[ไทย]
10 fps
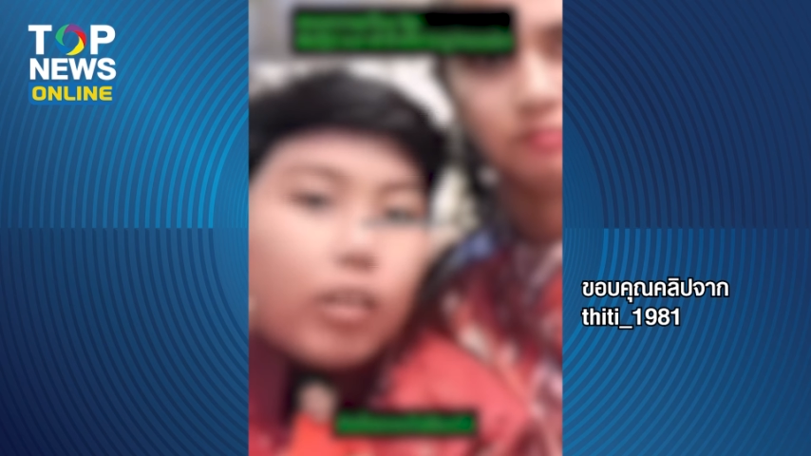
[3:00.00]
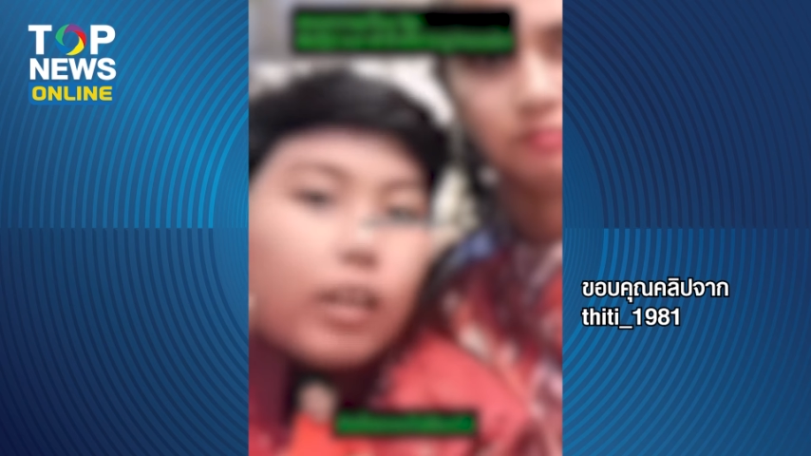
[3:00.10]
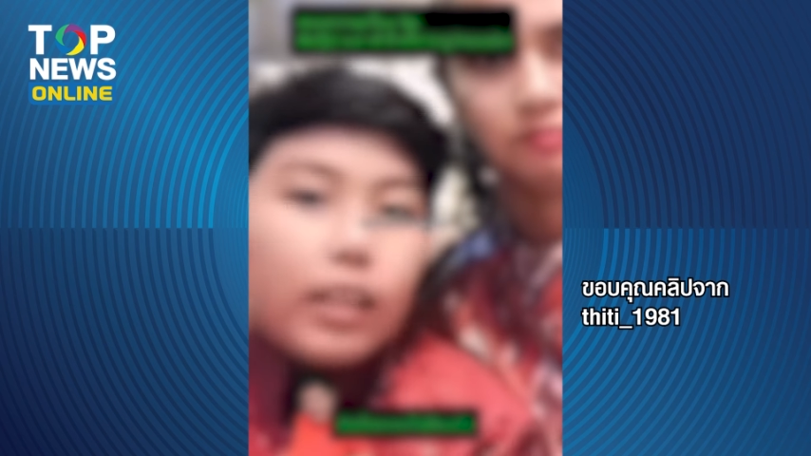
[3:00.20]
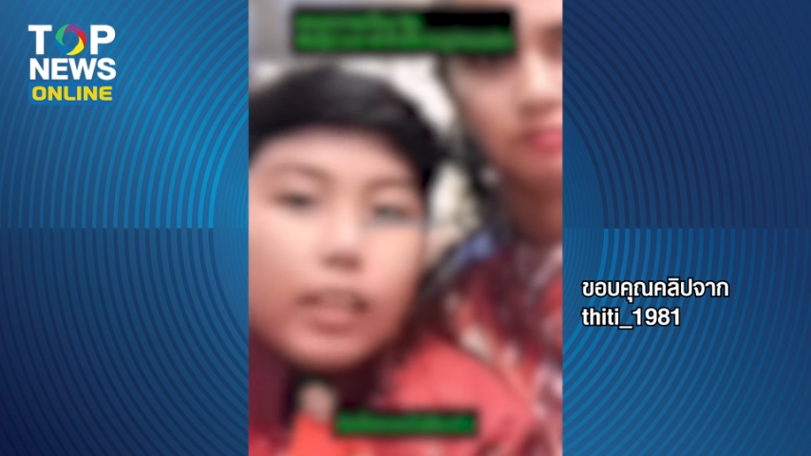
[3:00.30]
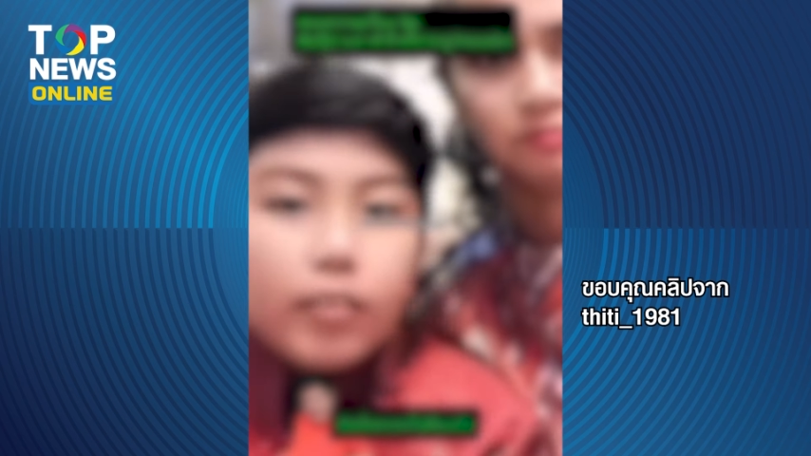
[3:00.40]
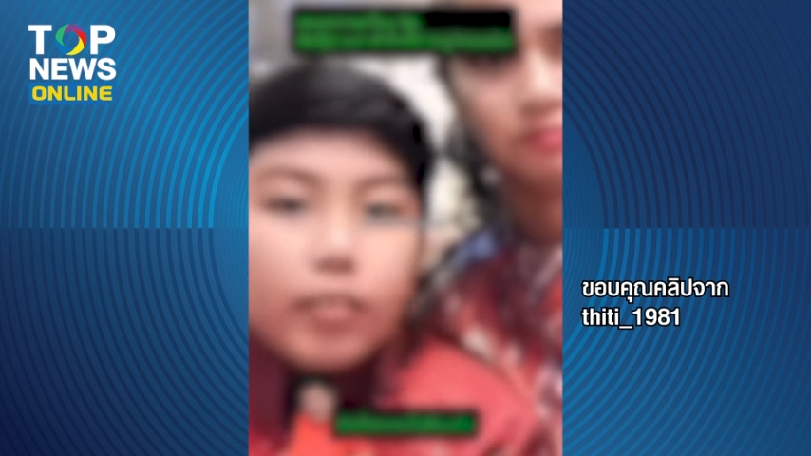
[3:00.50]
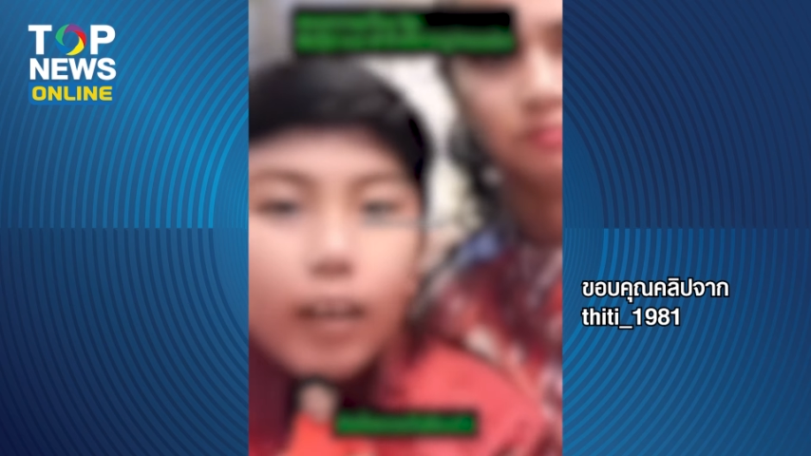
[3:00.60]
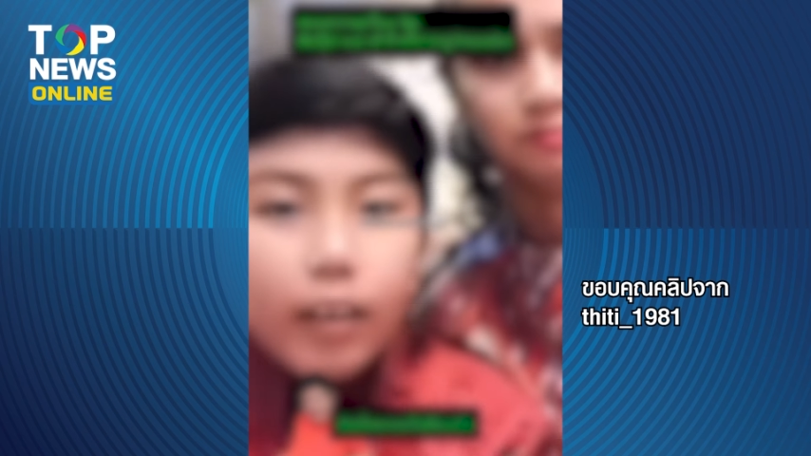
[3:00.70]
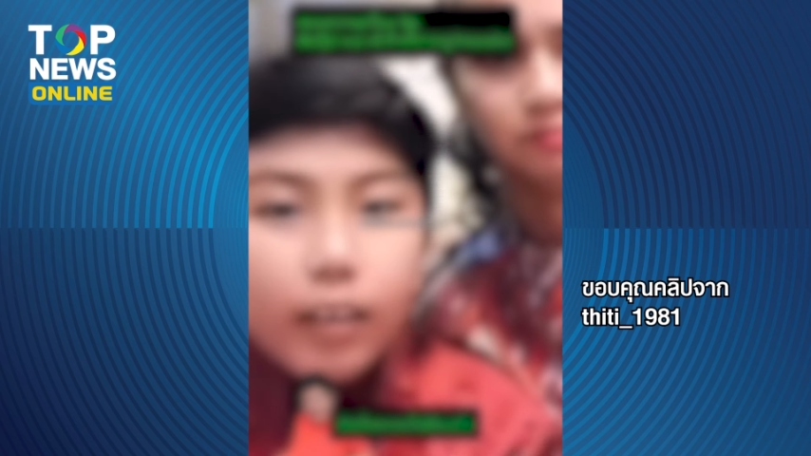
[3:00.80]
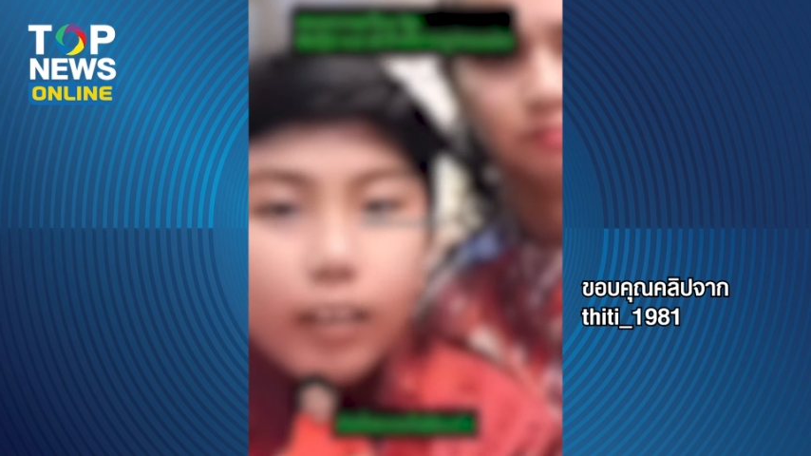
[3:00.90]
งนาทีก
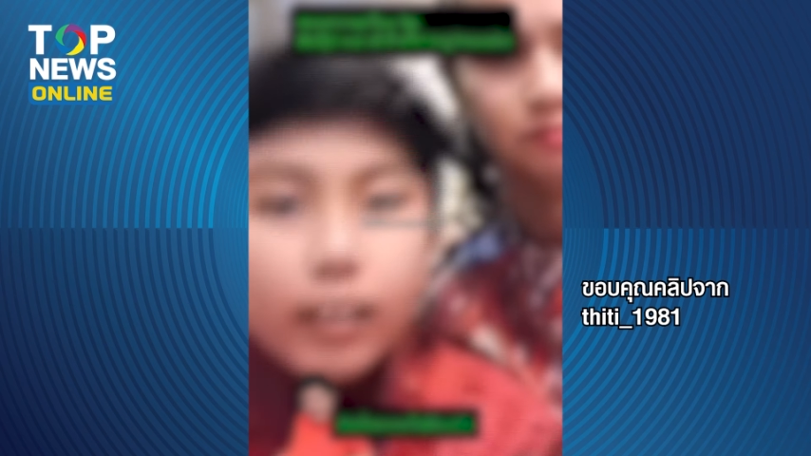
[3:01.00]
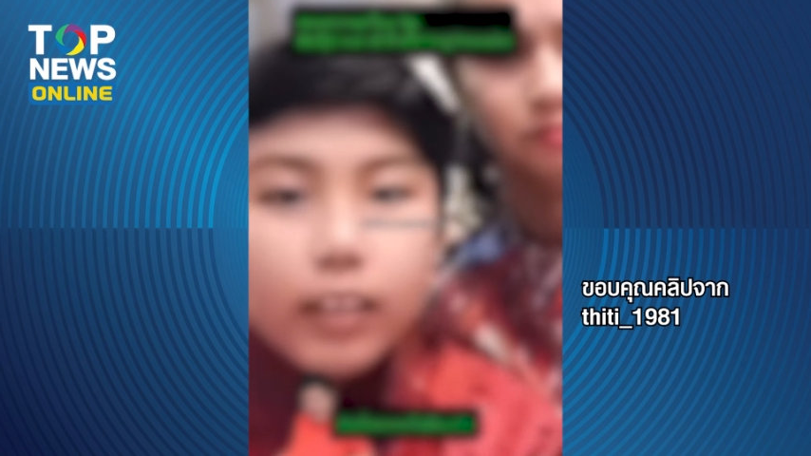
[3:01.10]
ว่าก็คื